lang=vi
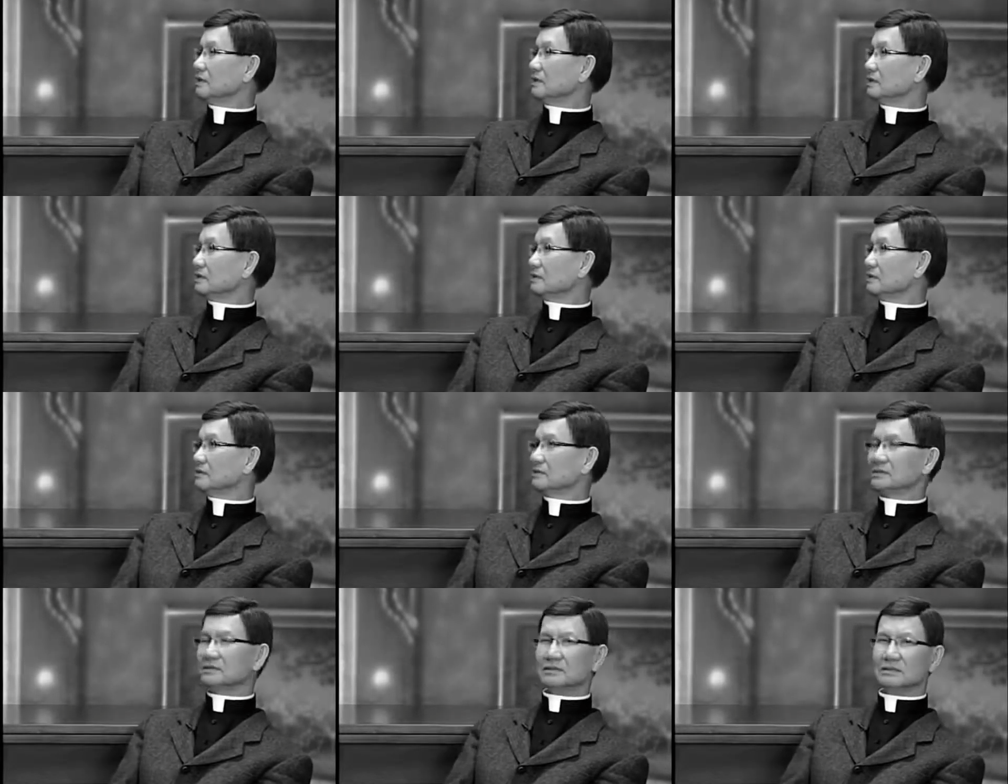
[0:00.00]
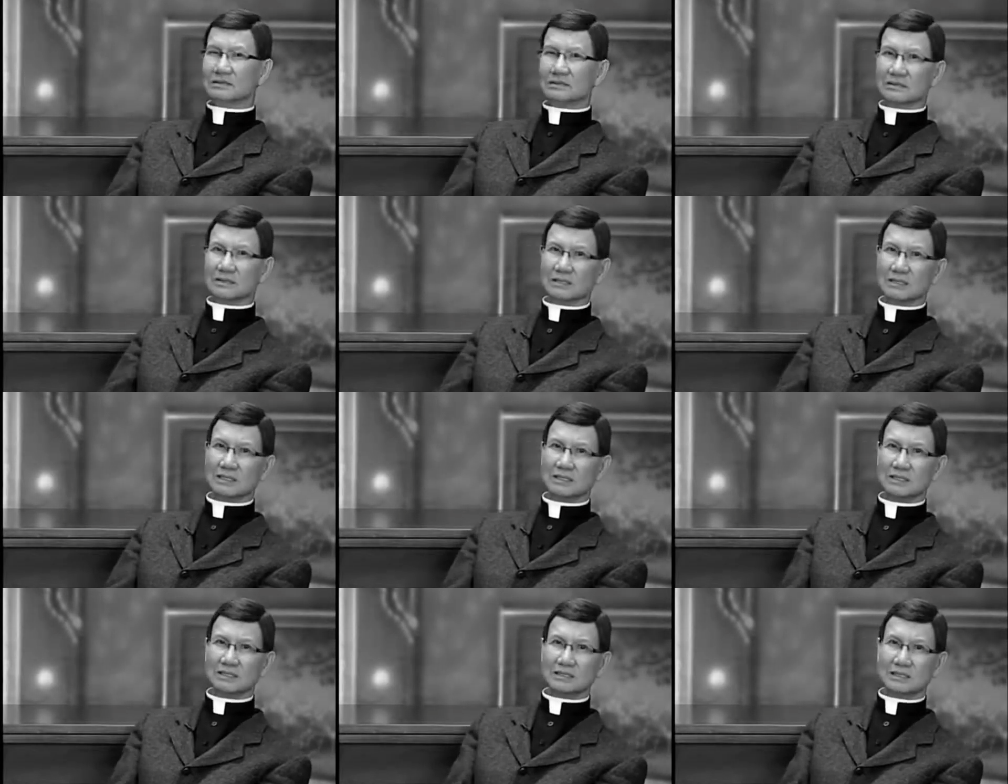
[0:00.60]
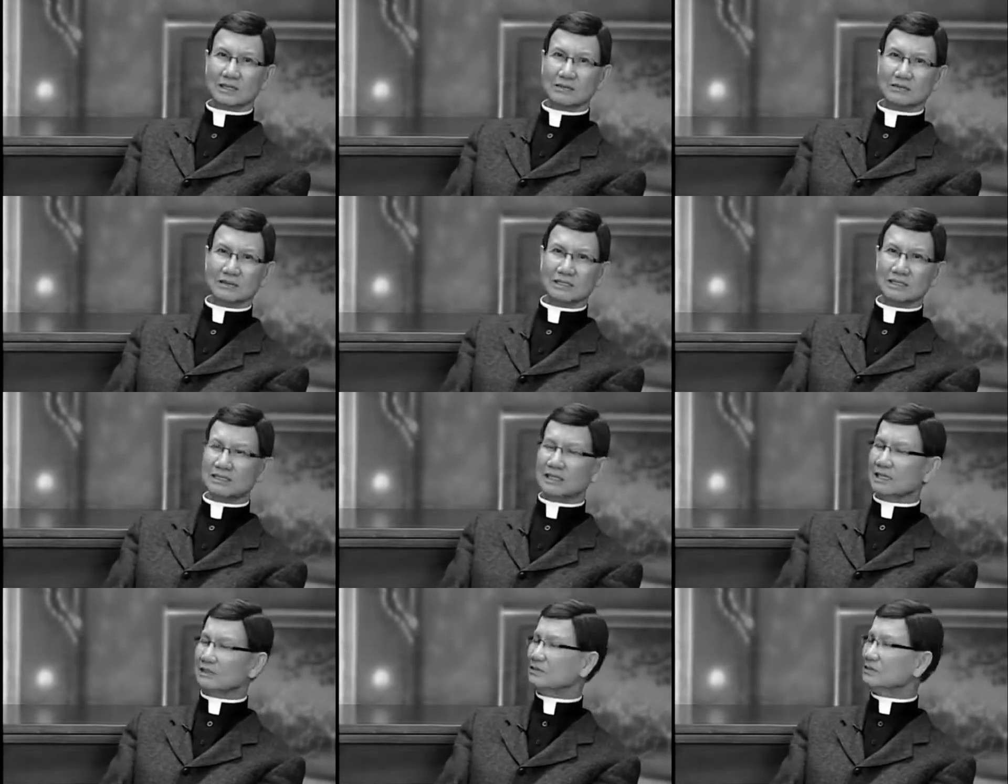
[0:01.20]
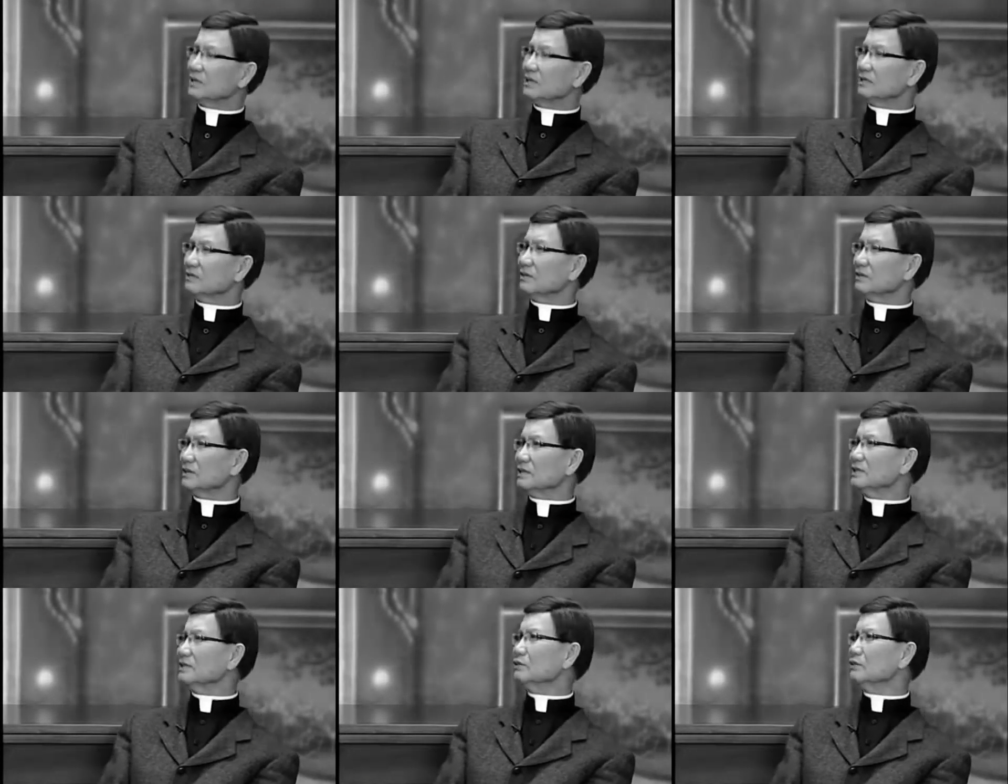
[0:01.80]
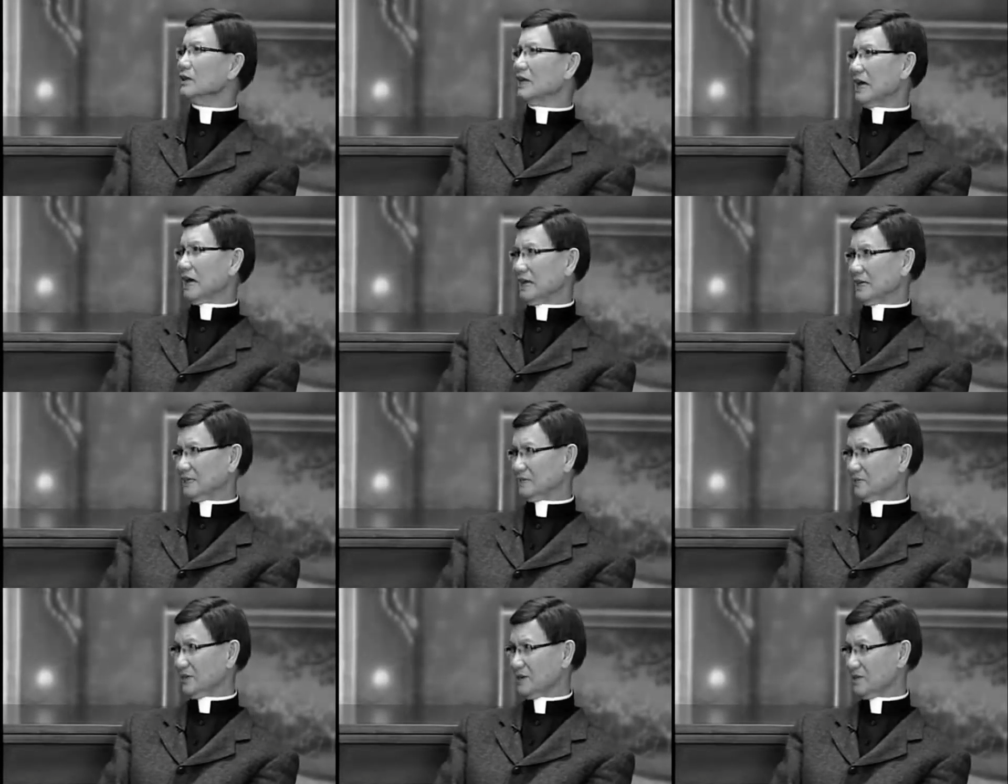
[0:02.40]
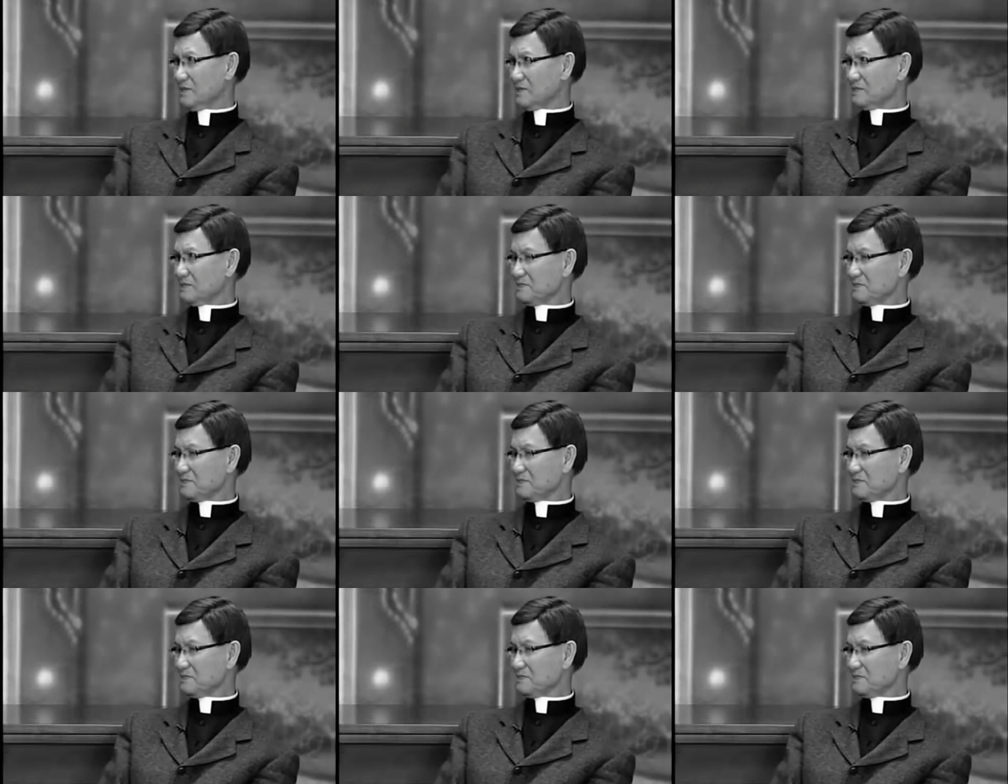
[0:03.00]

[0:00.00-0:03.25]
Yeah. Dạ. Cho nên trong kinh thánh chúng thấy có cái điều lạ như vậy.